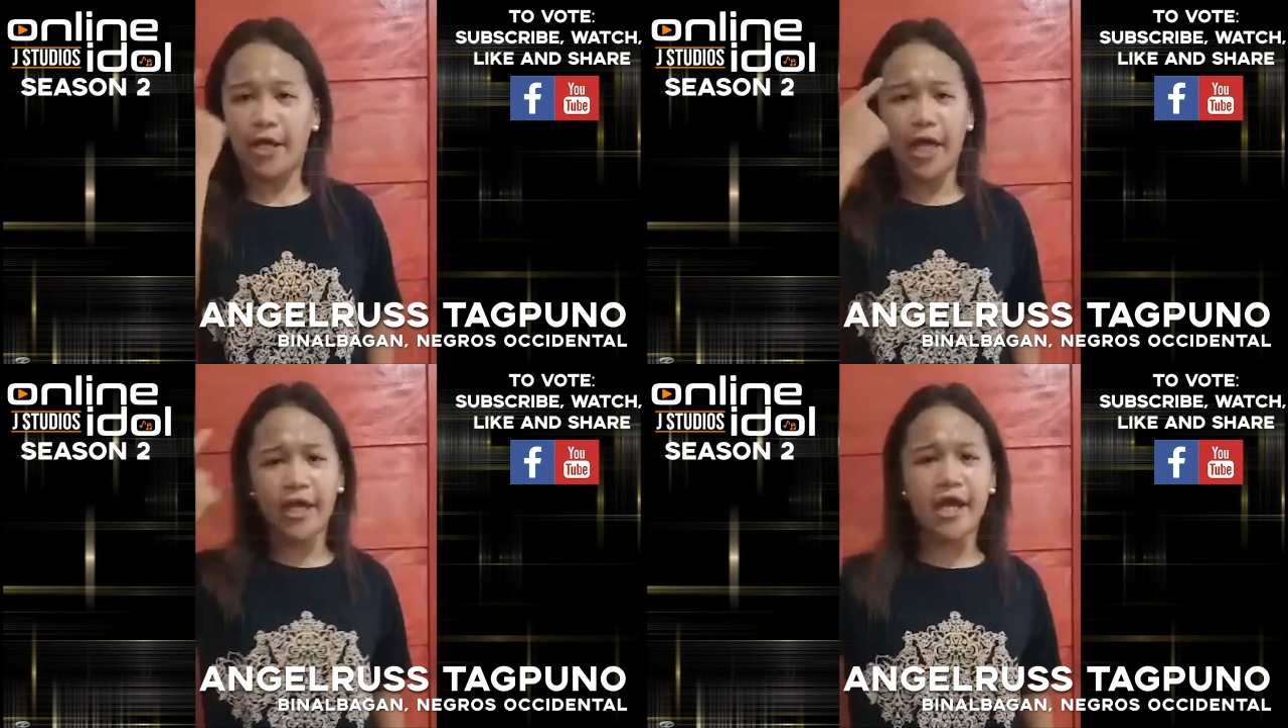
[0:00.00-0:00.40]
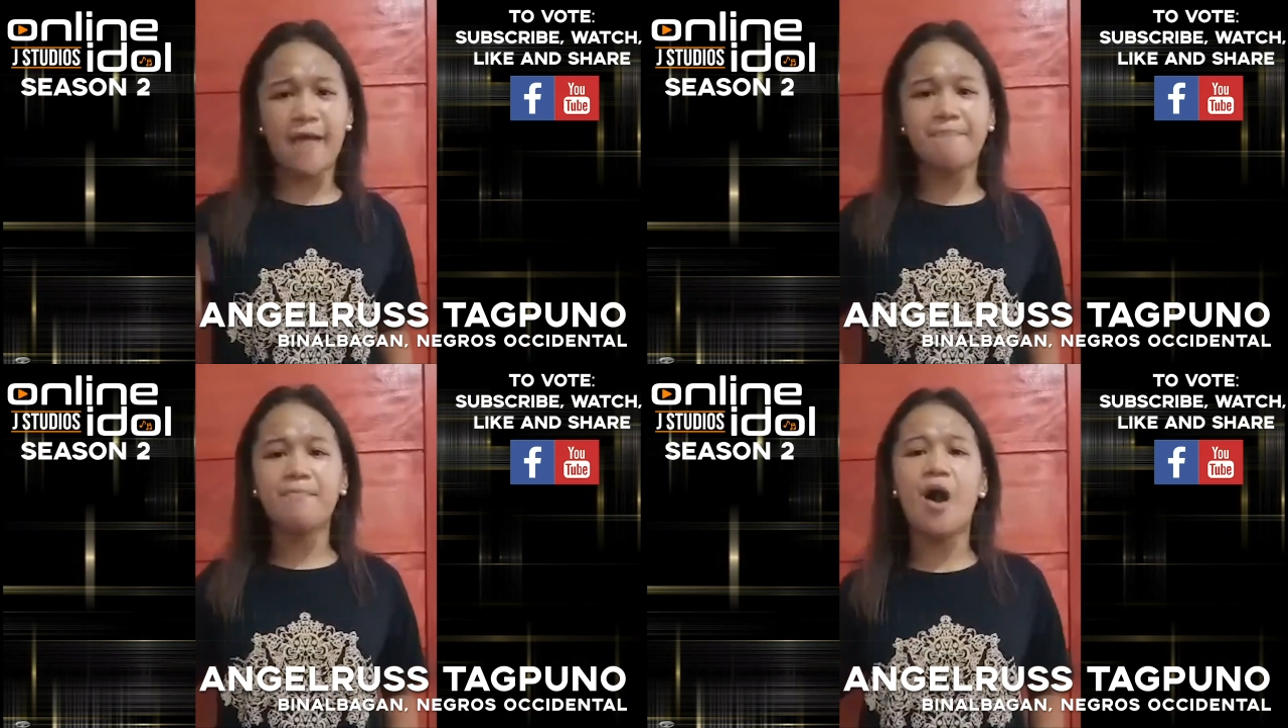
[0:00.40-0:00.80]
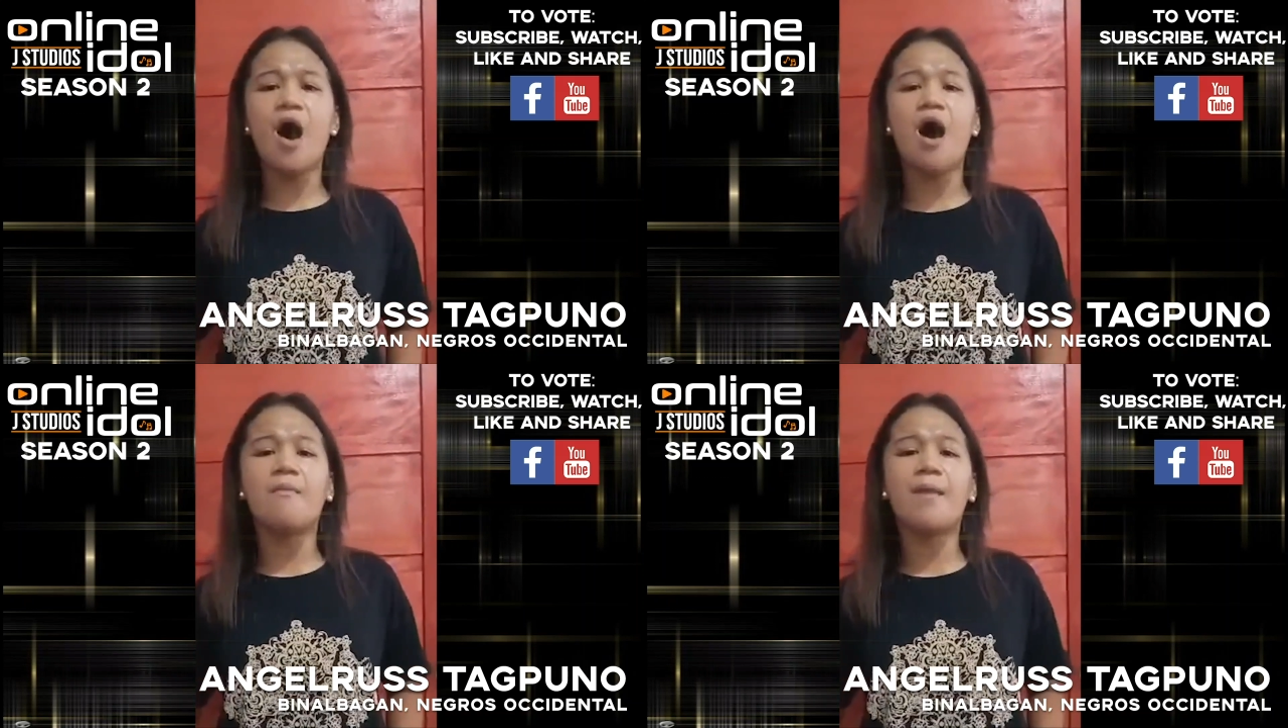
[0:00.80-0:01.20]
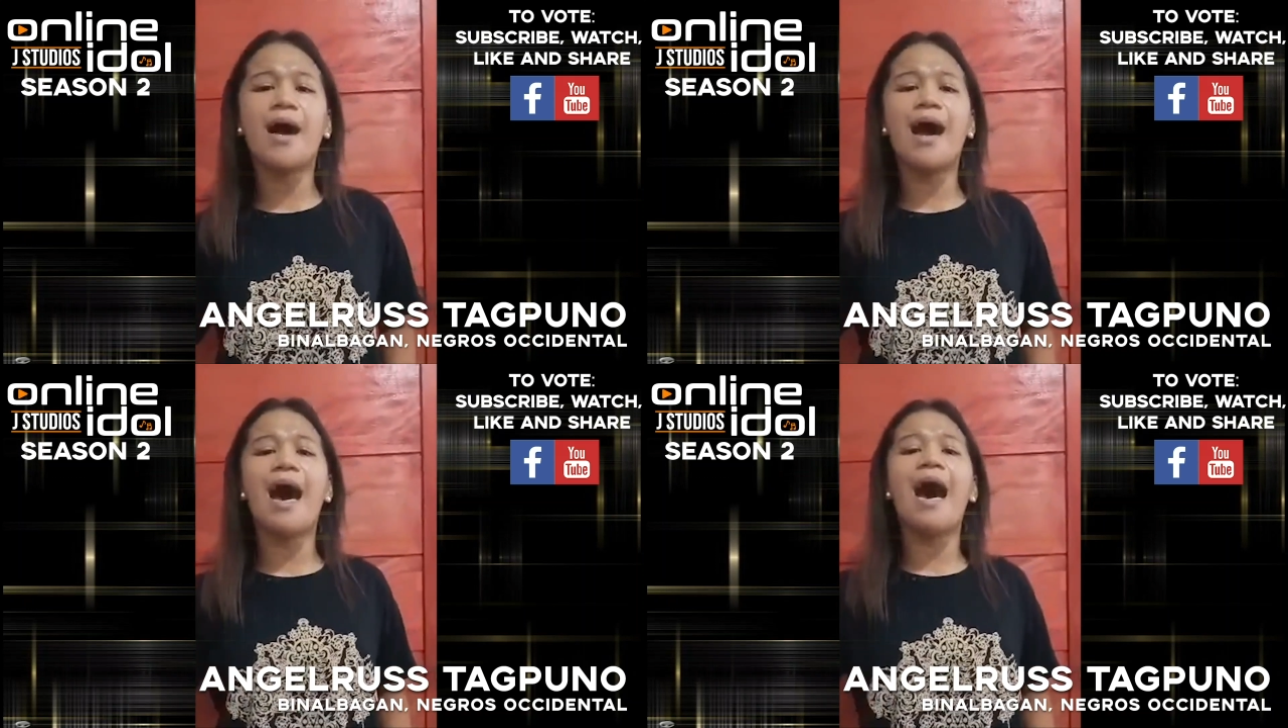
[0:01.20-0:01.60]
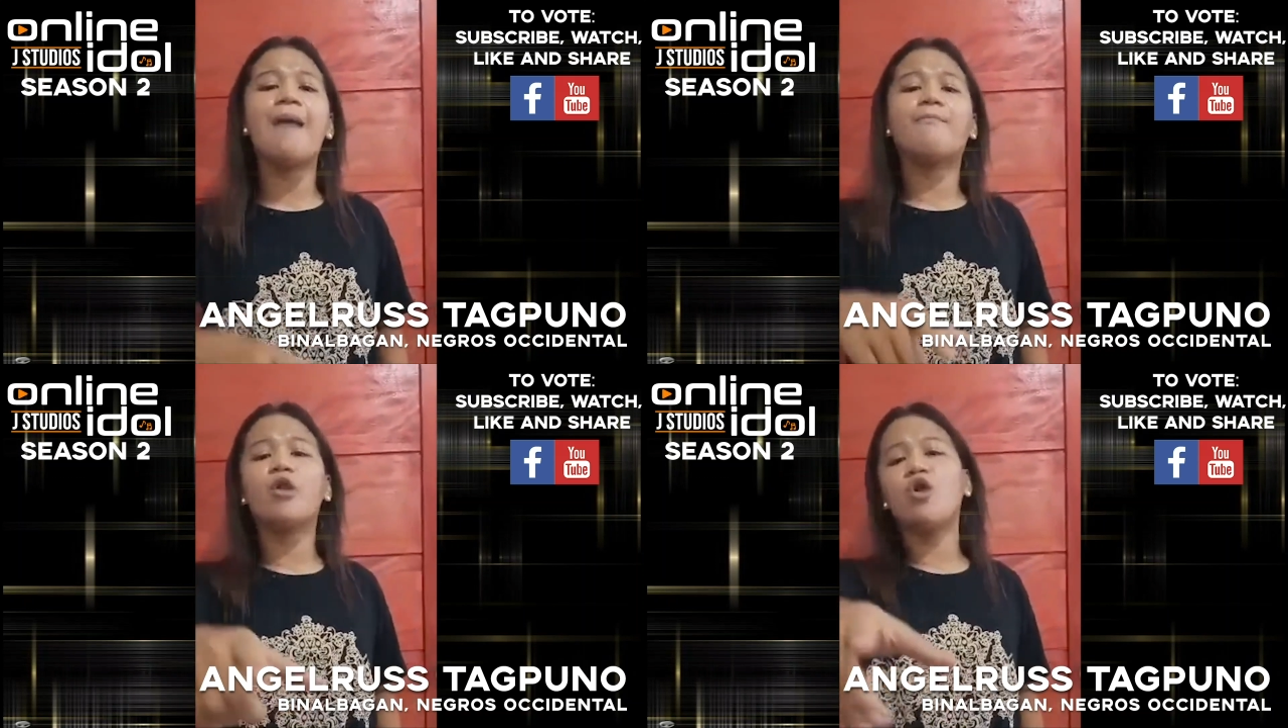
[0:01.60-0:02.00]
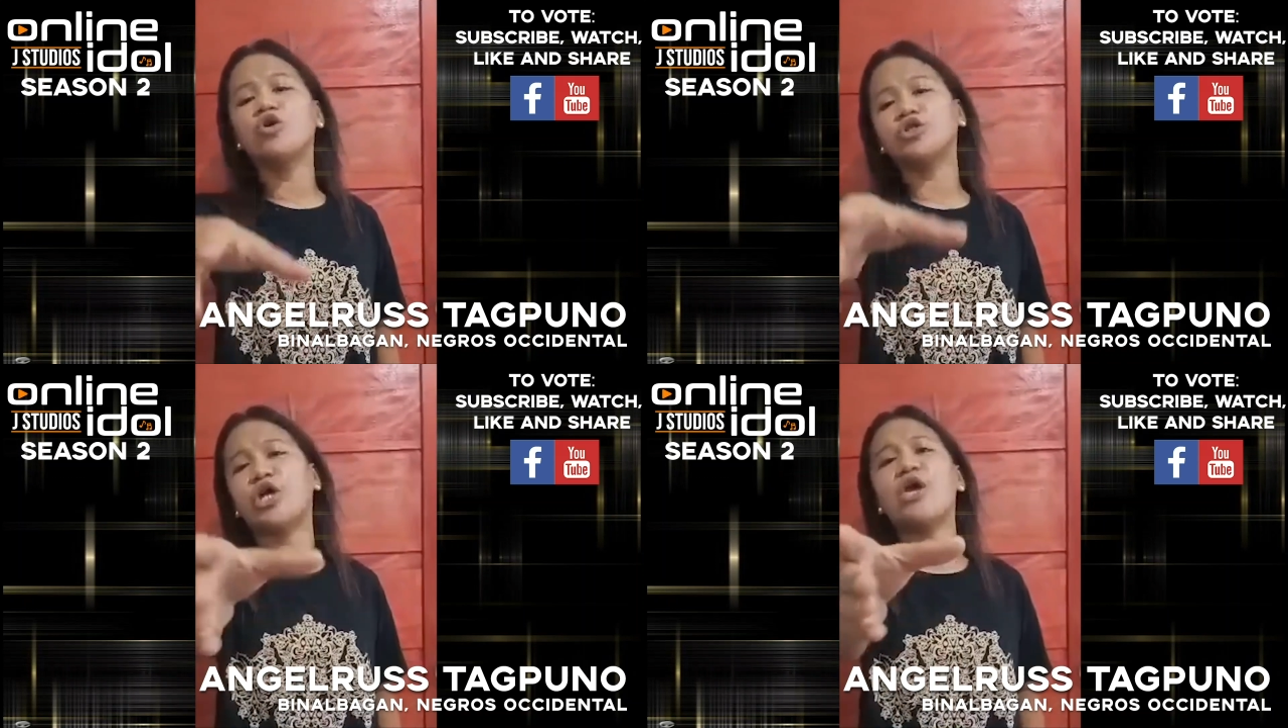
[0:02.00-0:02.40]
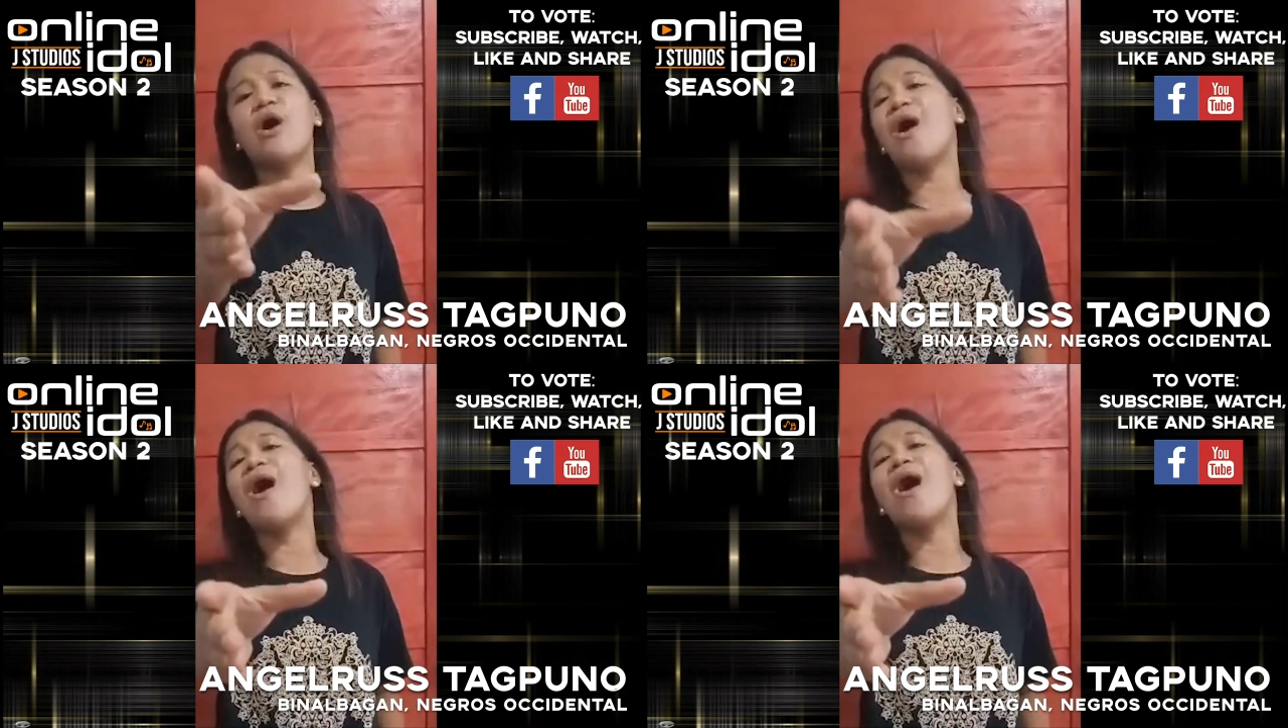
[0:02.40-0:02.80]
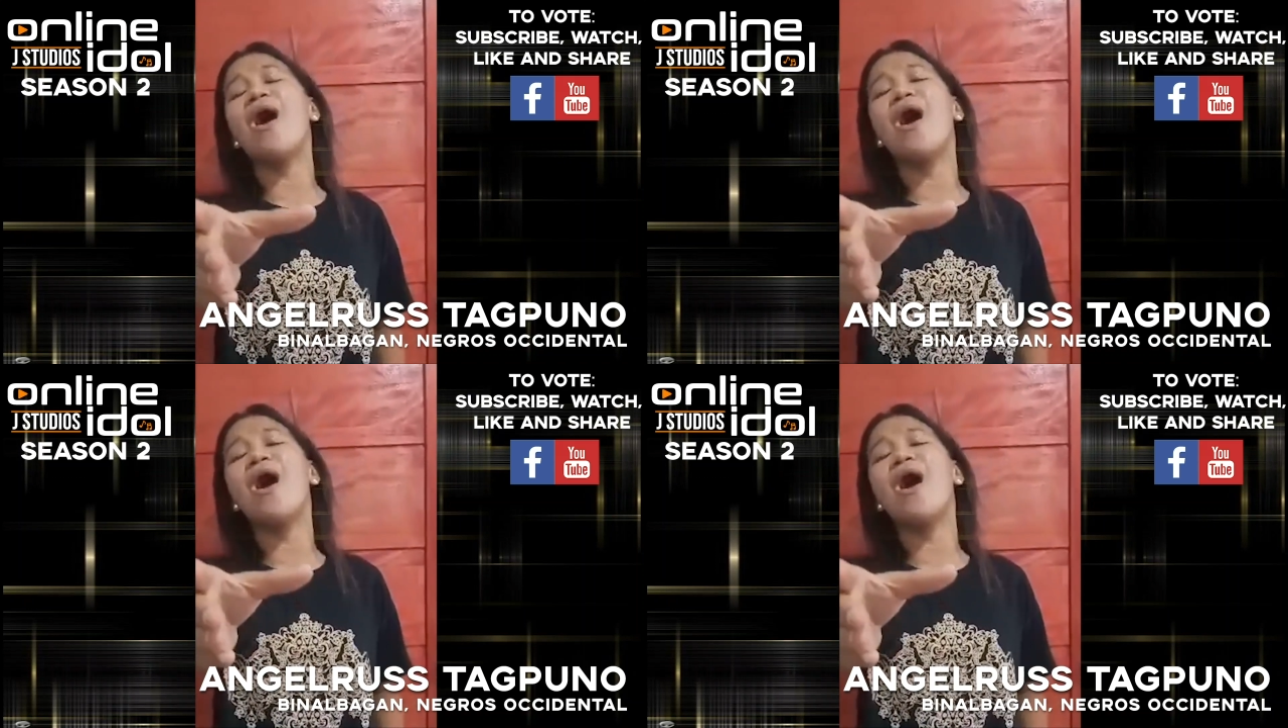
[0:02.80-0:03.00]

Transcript: Pakinggan mo ang mga bulong sa'yo